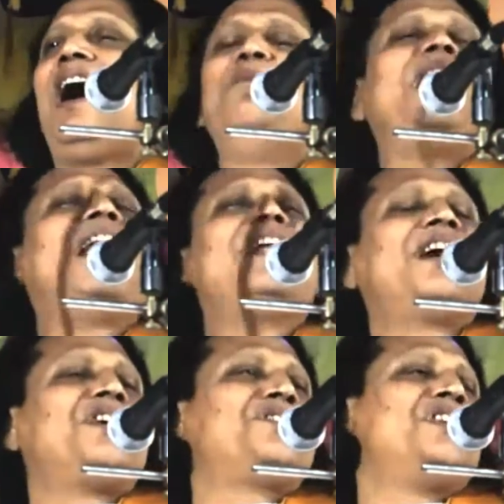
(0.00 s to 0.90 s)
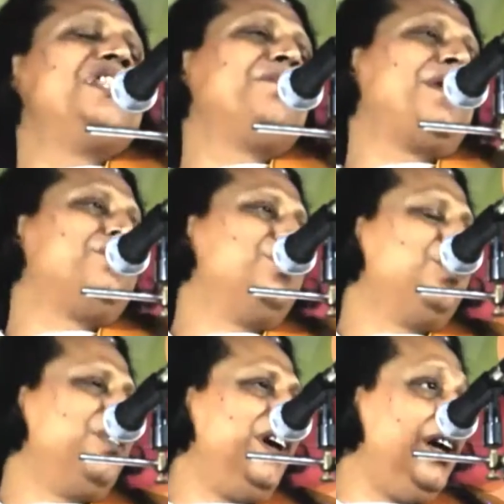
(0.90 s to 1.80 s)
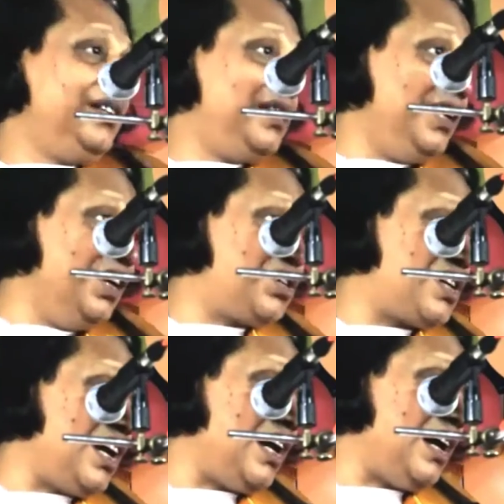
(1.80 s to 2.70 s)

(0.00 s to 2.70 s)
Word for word: আমি আল্লাহকে চিনতে পারবো এই জিনিসটা